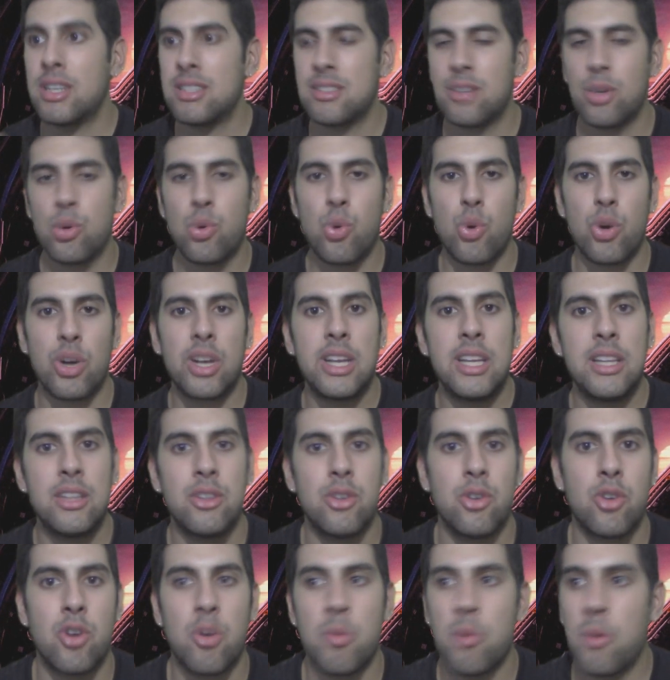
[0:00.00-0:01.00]
¿Qué está
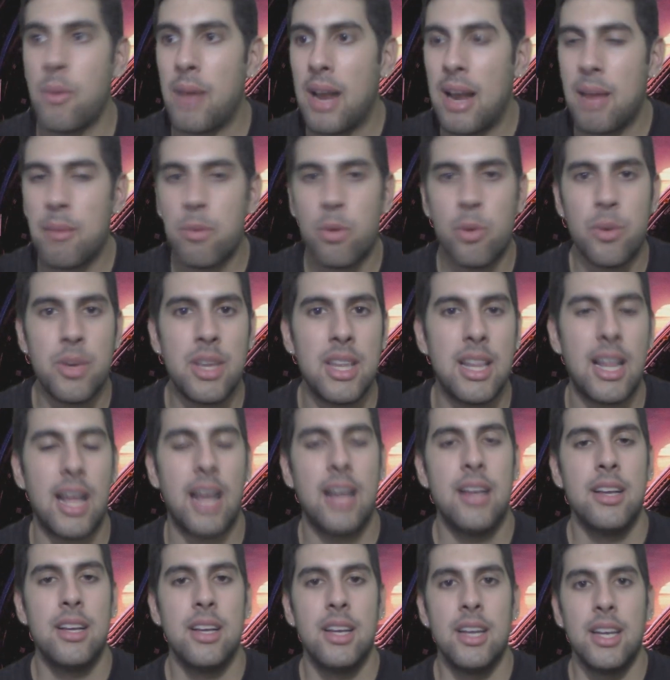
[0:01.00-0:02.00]
ocurriendo? ¿Cómo va la
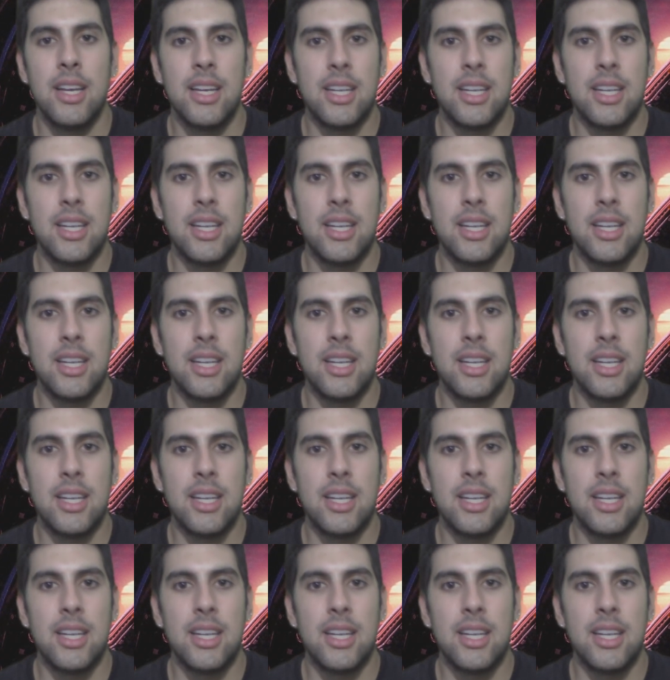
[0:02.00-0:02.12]
movida?